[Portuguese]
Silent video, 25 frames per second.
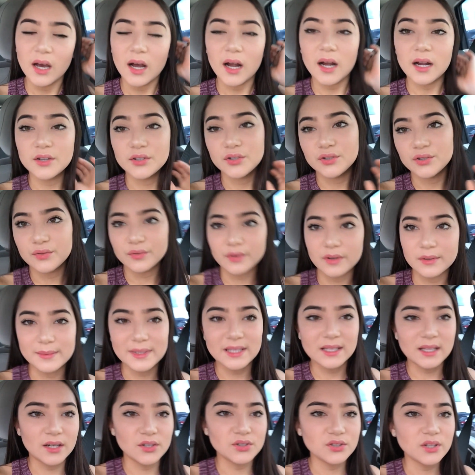Aí a gente fez
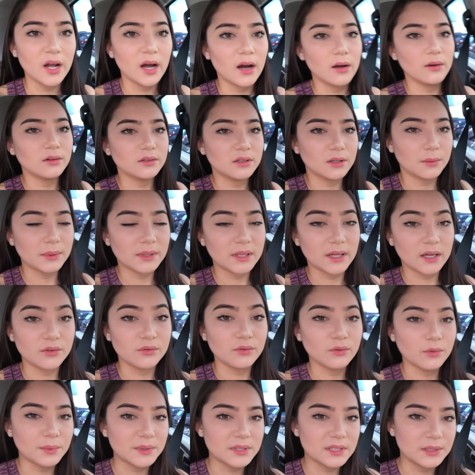metade da aula, outra metade
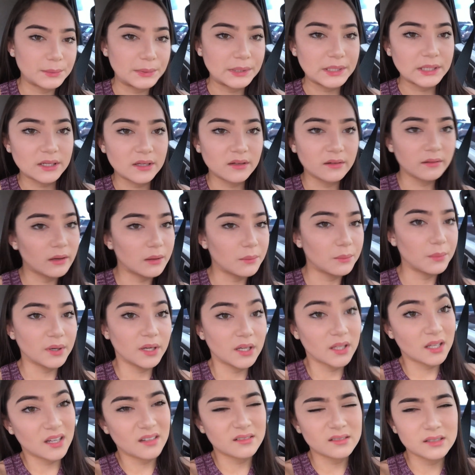ficou pra semana que vem,
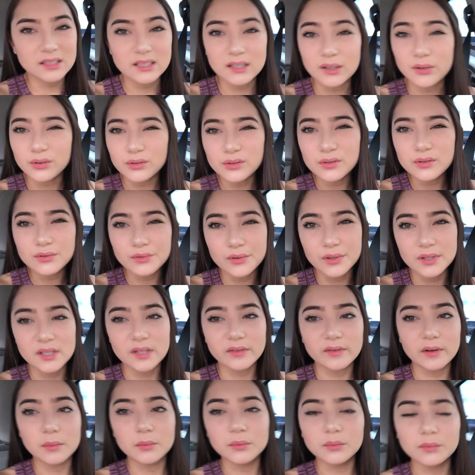porque tava sem condições,
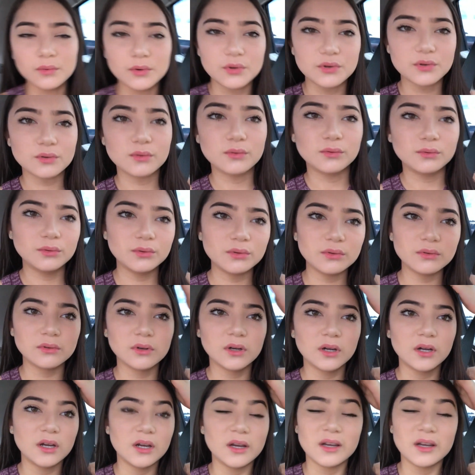tava muito escuro.